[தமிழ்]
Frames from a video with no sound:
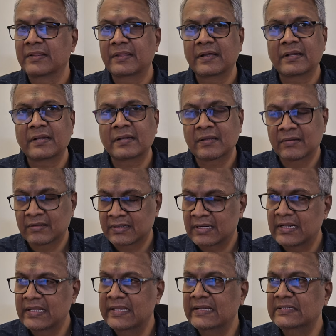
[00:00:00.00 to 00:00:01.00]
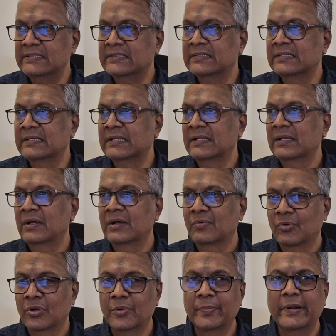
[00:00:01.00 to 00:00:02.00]
தென் ரிலையன்ஸ்
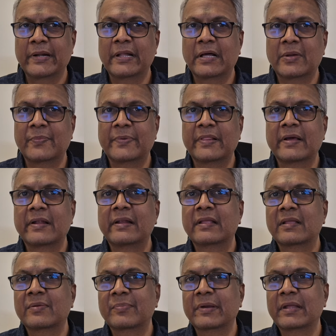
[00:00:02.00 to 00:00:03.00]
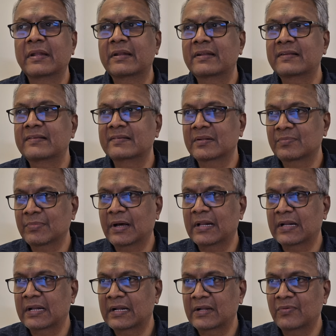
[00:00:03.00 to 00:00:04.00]
ஒன் மன் ஆர்மி தான் இன்றைக்கி மெயின் ரீசன்
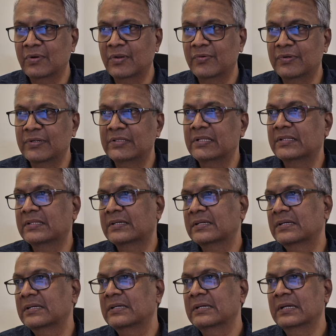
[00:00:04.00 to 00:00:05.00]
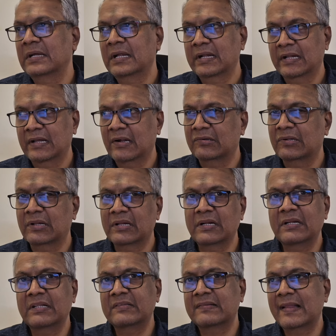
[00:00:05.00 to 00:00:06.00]
மார்க்கெட் இவ்வளோ விழுந்ததுக்கு டாக்டர்
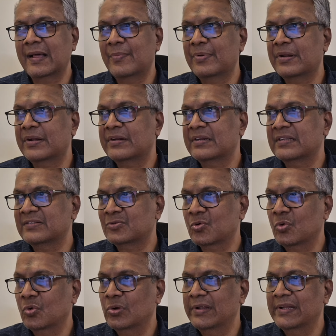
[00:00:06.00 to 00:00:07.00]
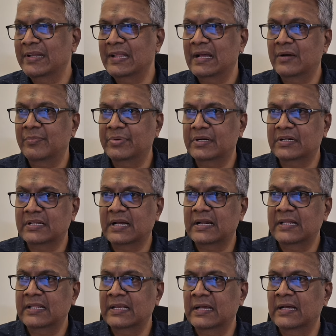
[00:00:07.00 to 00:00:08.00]
ரெட்டிஸ் லேபரேட்டரிஸ் கோல் இந்தியா
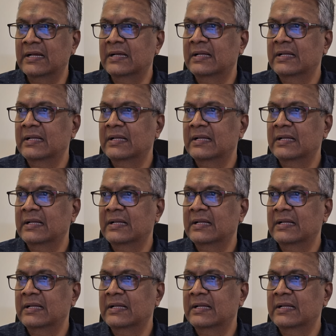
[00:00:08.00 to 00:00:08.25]
பிரிட்டானியா